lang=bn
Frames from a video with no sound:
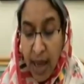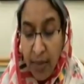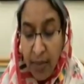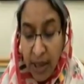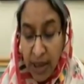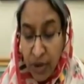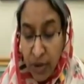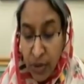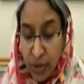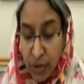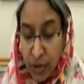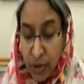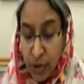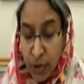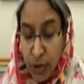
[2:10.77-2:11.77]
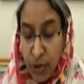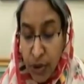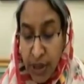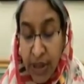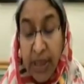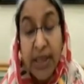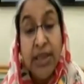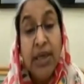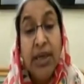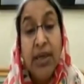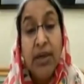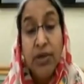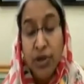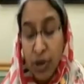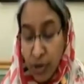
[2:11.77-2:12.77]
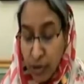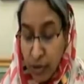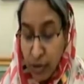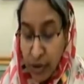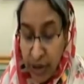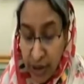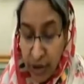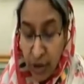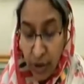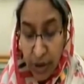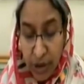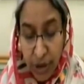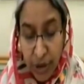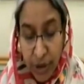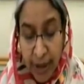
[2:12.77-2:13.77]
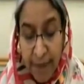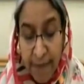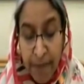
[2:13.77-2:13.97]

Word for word: পাঁচ লক্ষ চৌষট্টি হাজার ছশো ছেচল্লিশ জন